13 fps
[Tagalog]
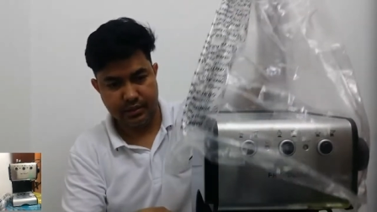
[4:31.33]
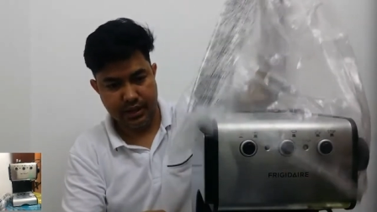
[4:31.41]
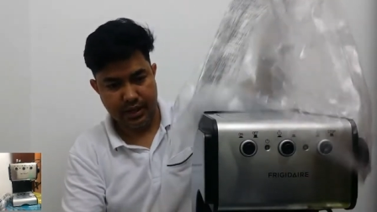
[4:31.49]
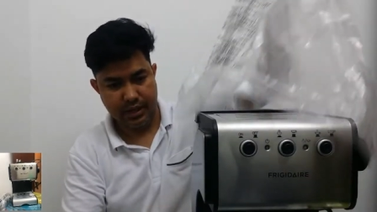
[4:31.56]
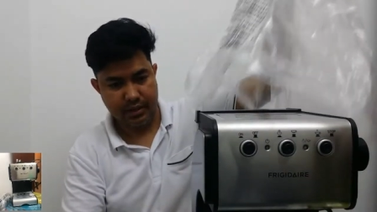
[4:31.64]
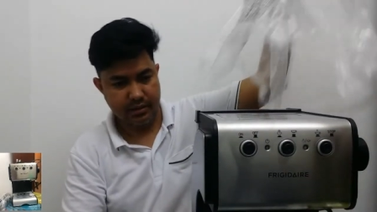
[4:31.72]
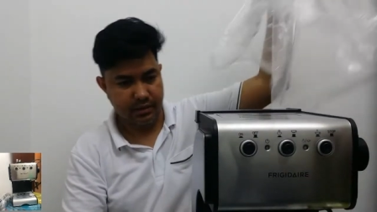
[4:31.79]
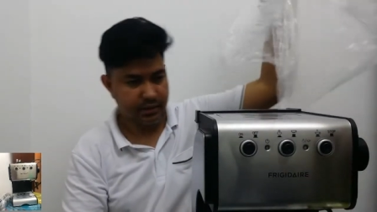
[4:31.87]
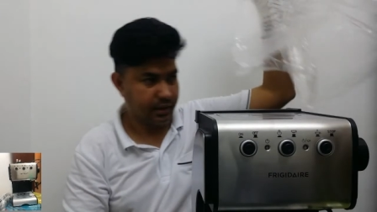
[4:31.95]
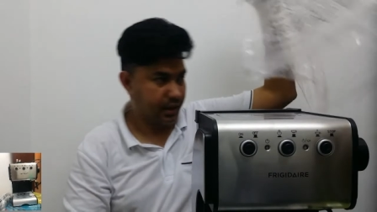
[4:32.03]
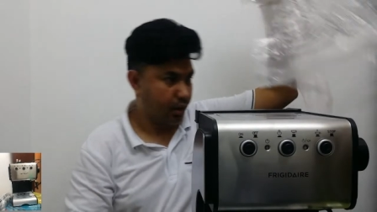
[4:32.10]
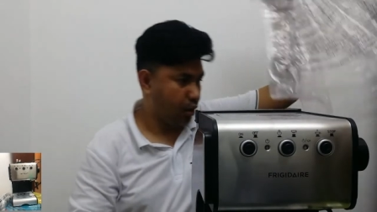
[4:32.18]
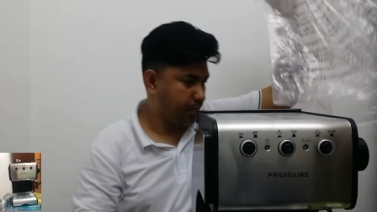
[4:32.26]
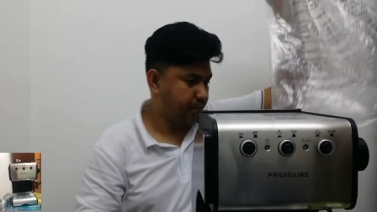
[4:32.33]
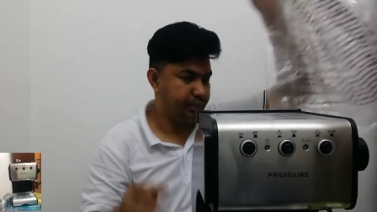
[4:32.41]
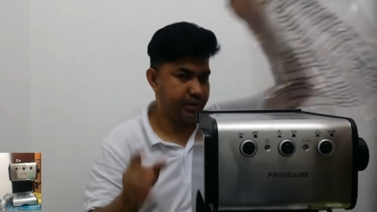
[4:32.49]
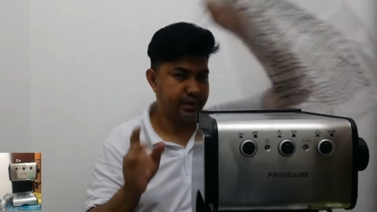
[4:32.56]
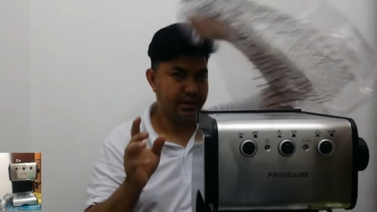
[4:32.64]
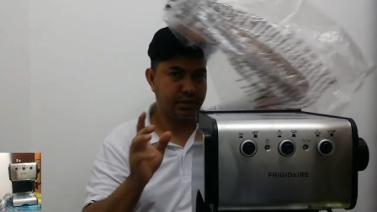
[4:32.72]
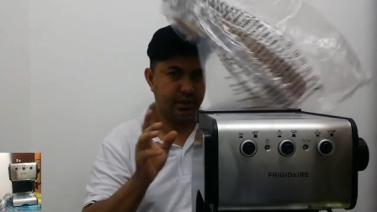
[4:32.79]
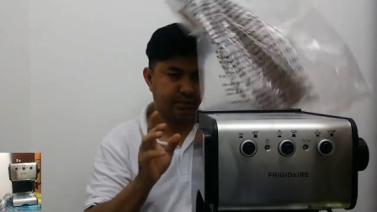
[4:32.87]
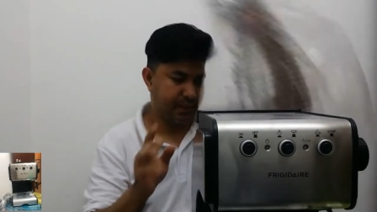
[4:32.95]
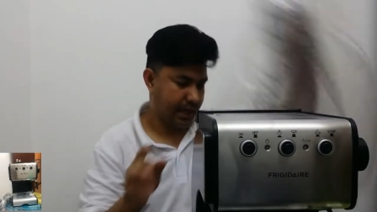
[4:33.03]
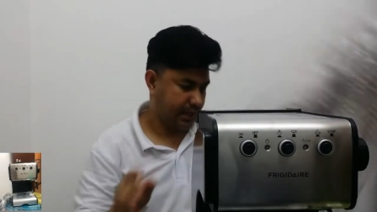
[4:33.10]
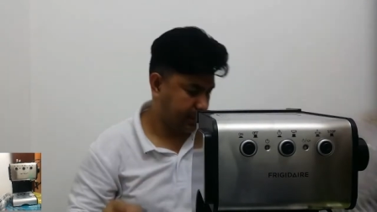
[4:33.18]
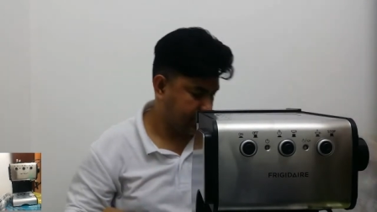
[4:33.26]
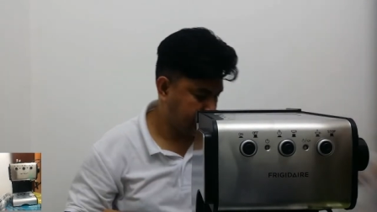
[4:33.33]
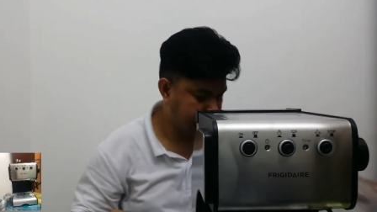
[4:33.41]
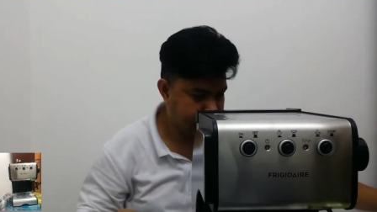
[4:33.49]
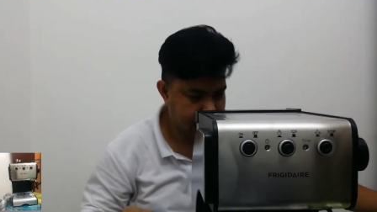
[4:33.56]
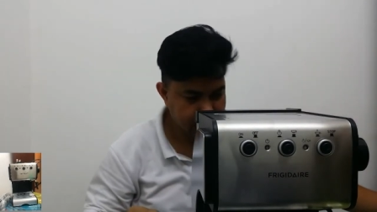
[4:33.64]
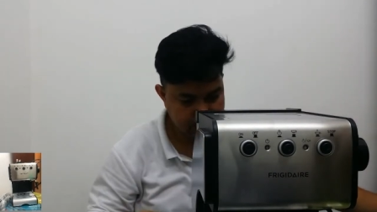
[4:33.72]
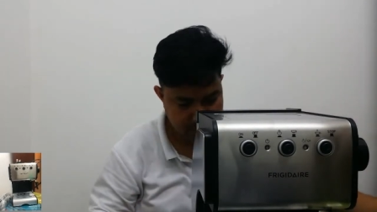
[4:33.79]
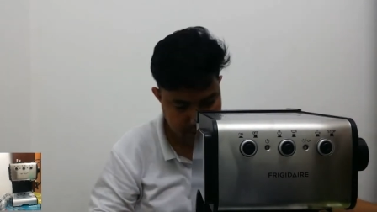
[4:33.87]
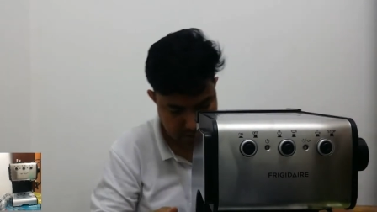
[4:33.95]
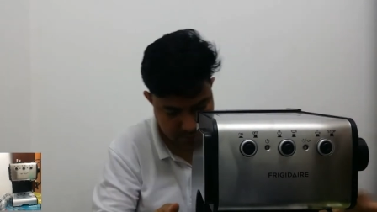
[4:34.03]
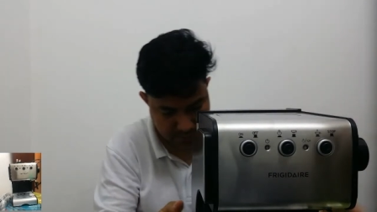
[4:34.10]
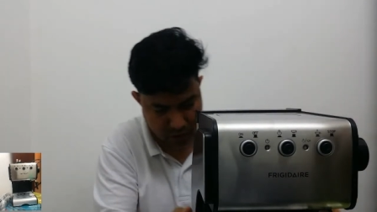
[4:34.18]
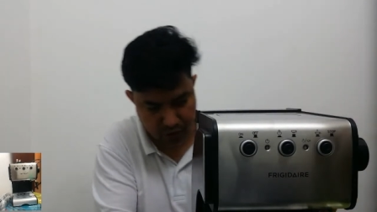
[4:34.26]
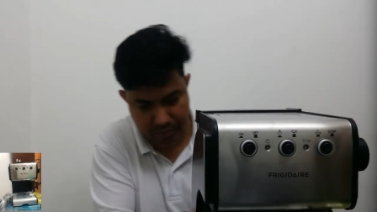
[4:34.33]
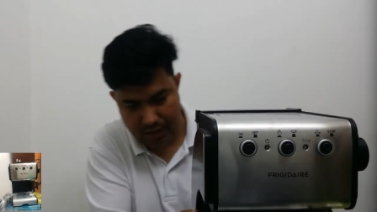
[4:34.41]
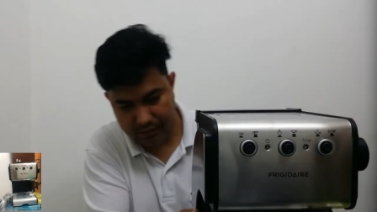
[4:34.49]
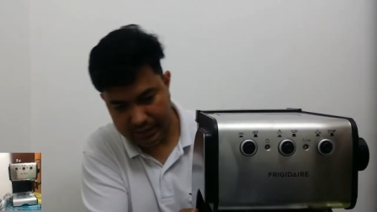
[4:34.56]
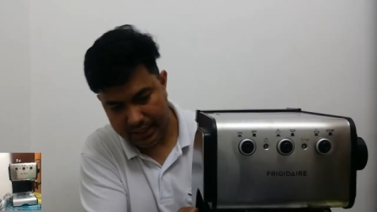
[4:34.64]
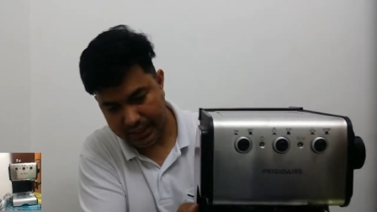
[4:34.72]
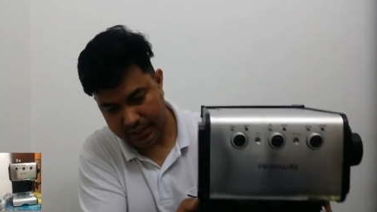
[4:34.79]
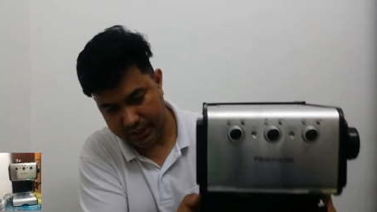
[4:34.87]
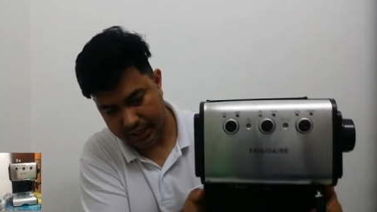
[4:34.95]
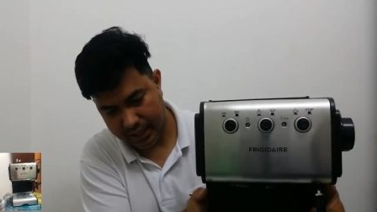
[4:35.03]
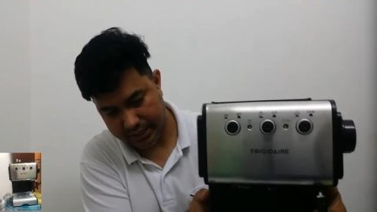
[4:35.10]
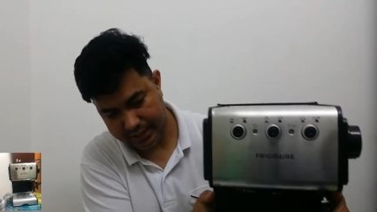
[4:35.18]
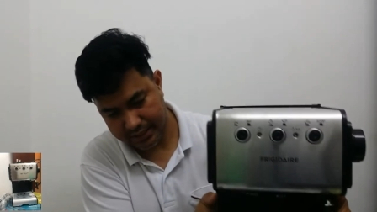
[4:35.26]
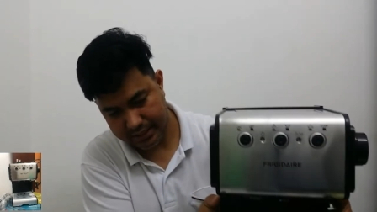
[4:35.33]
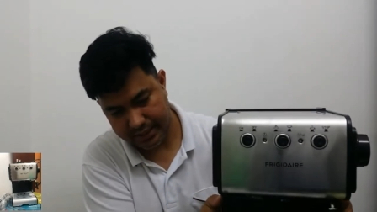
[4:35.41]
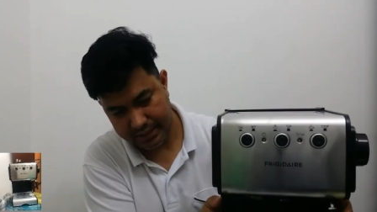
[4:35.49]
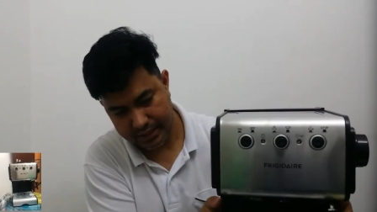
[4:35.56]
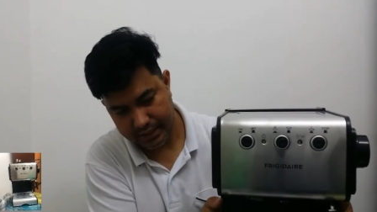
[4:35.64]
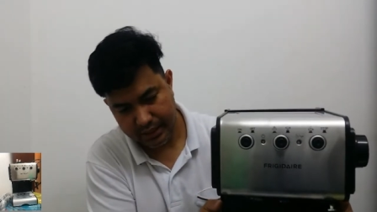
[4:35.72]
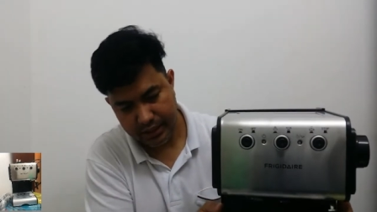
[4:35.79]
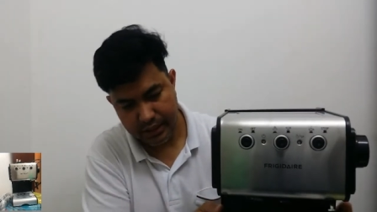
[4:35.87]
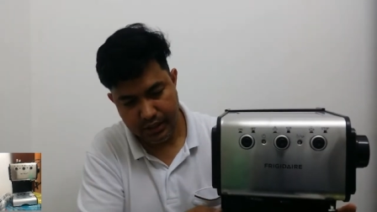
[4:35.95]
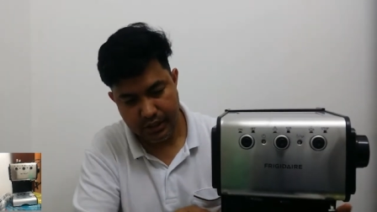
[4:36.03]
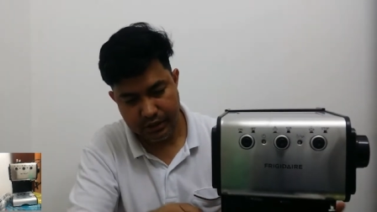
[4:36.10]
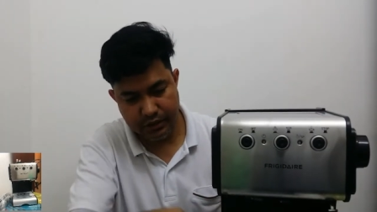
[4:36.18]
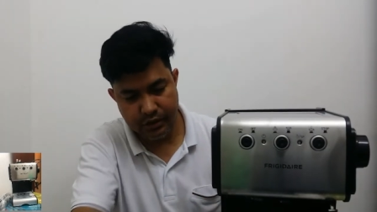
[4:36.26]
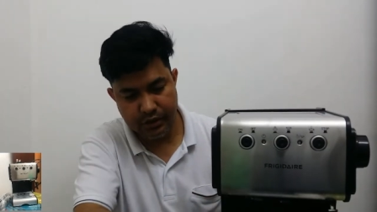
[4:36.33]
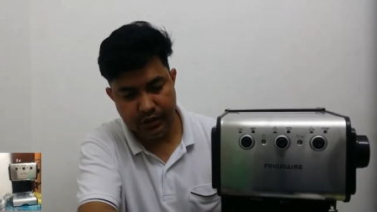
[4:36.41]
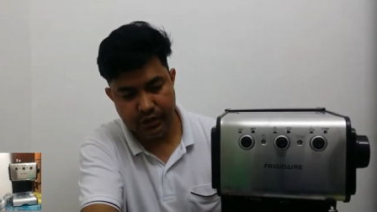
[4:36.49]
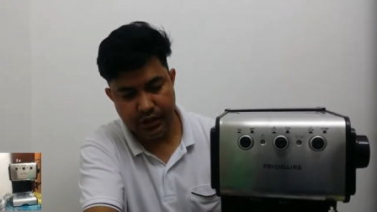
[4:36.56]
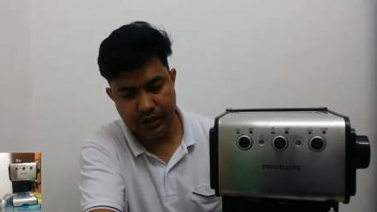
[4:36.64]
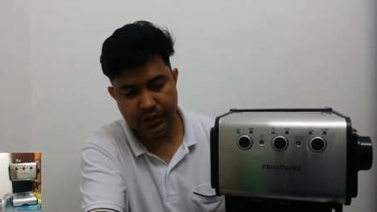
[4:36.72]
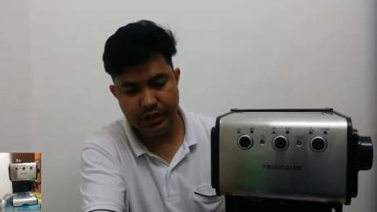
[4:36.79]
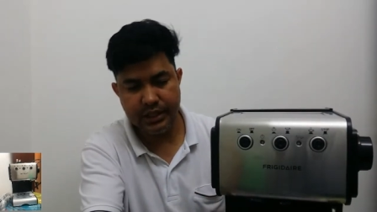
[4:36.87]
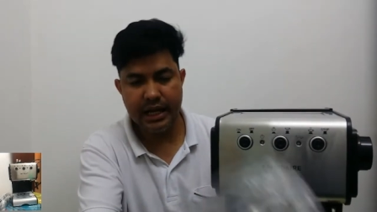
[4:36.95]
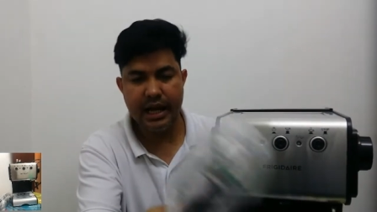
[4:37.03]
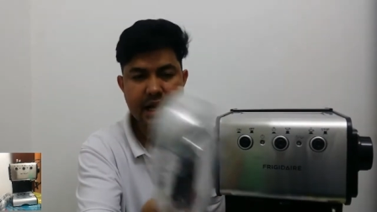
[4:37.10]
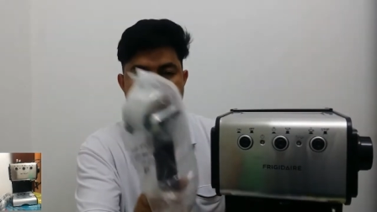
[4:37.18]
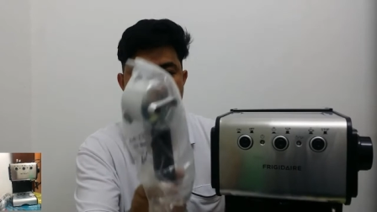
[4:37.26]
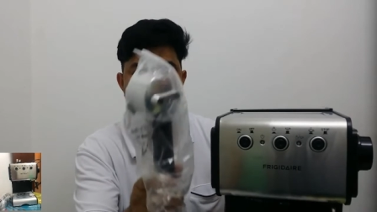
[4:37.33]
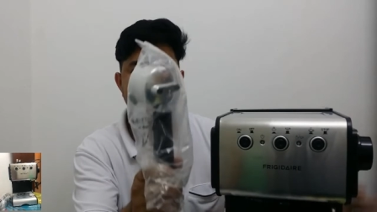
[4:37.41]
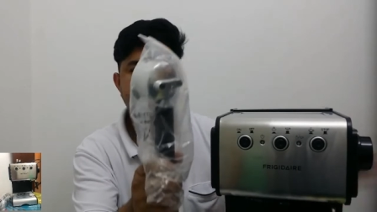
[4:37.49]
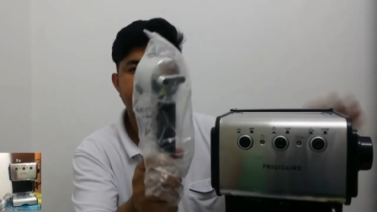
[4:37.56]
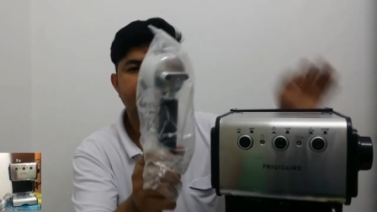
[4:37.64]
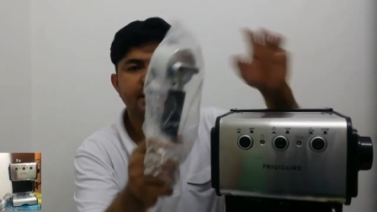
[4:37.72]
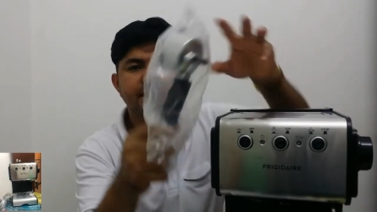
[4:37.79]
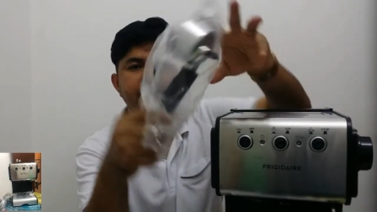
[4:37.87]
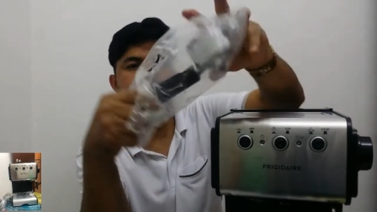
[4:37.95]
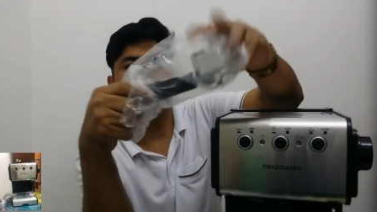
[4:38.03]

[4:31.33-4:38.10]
Tcharan! Oops, ito yung plastic. Bagong-bago talaga siya guys. So, ito yung nilalaman niya rin.